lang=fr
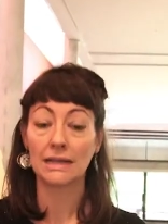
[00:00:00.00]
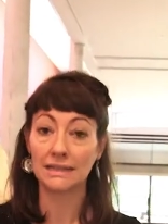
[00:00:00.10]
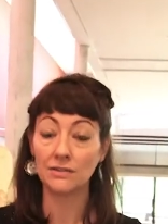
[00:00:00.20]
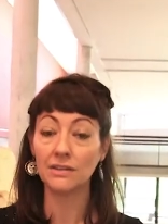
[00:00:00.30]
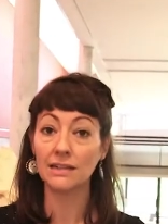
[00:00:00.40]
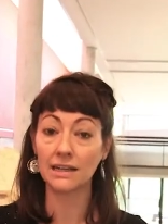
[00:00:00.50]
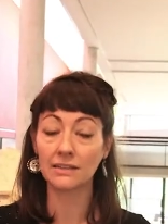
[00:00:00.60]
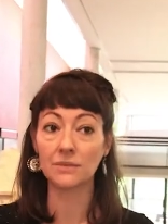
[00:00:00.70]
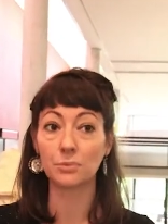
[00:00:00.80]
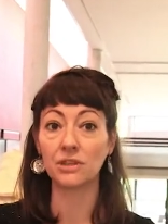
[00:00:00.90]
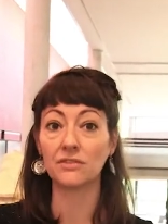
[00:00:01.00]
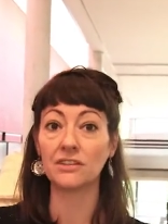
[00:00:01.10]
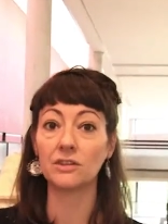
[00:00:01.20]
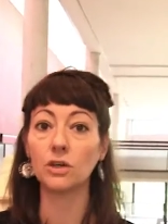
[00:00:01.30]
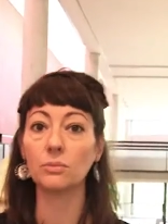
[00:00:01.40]
difficile d'accès pour les
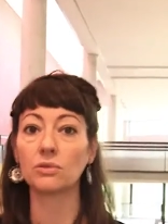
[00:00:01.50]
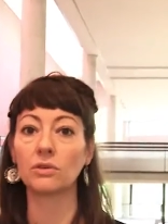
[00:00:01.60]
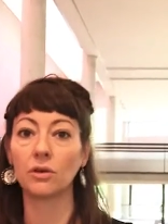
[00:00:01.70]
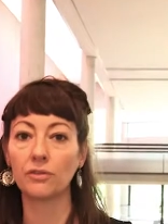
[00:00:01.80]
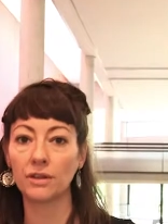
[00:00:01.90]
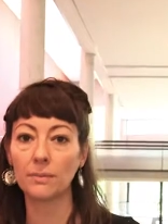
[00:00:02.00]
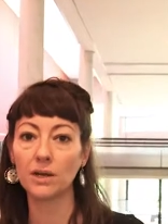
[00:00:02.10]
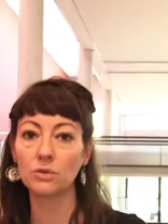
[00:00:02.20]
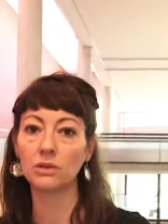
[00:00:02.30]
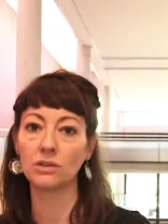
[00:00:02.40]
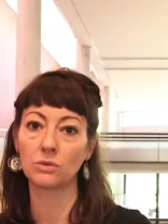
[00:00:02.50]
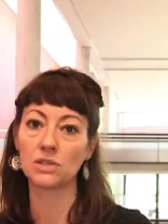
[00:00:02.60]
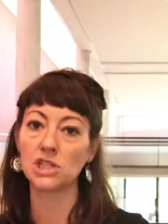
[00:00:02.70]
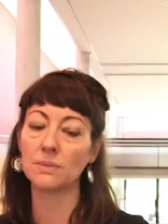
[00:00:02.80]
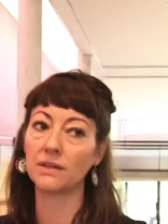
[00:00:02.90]
visiteurs puisqu'on est en fin de parcours, ils ont
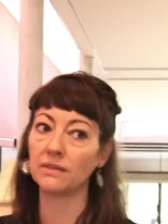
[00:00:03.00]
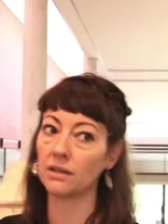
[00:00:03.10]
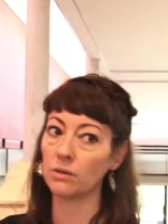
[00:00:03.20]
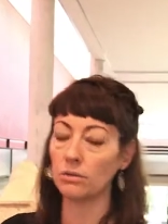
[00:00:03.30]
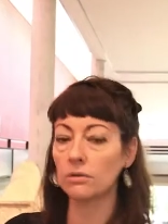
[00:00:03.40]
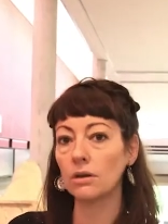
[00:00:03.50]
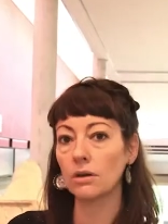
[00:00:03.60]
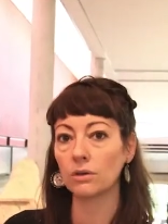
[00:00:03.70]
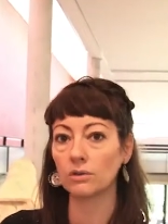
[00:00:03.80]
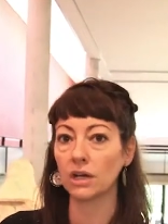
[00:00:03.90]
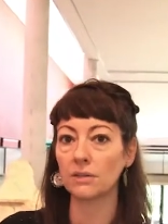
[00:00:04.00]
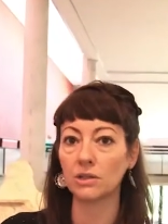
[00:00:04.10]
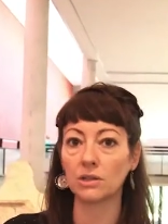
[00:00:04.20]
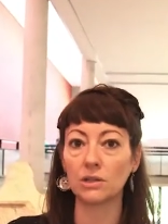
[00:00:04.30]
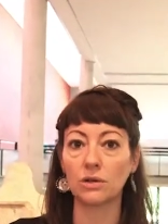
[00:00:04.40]
déjà passé une heure, une heure et
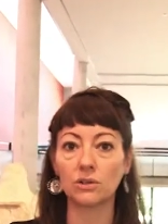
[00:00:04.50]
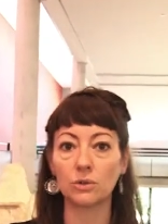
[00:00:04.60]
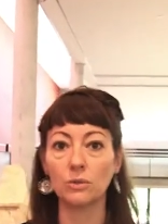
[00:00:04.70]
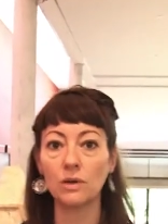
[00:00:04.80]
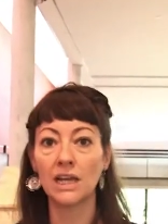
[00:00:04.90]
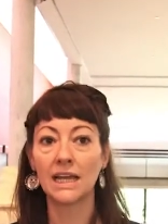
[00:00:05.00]
demie dans les collections